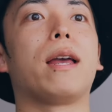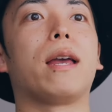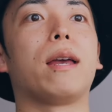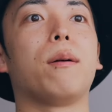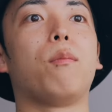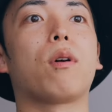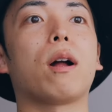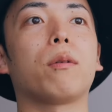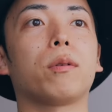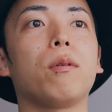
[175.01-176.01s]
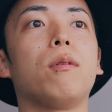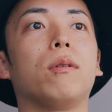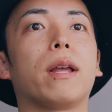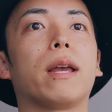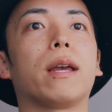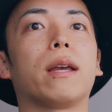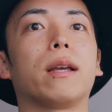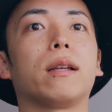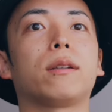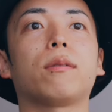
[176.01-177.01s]
えー、ボカロと、
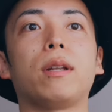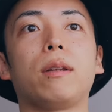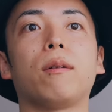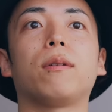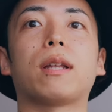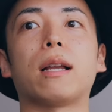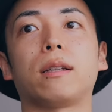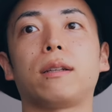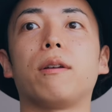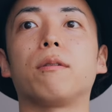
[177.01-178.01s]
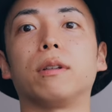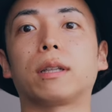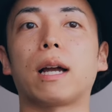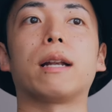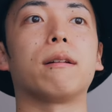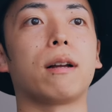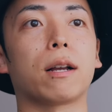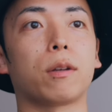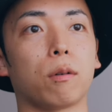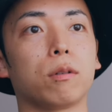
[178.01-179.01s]
えー、ストリートダンスでよく使われる
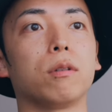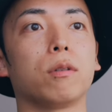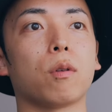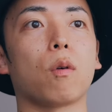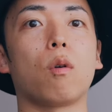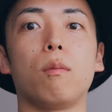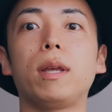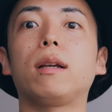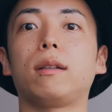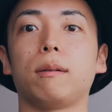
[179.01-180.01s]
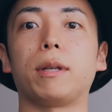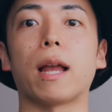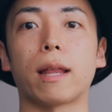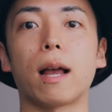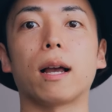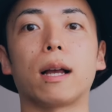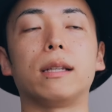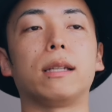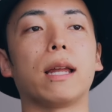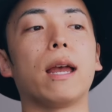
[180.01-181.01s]
楽曲のこうミックスみたいな
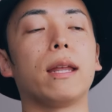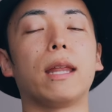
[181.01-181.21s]
感じで、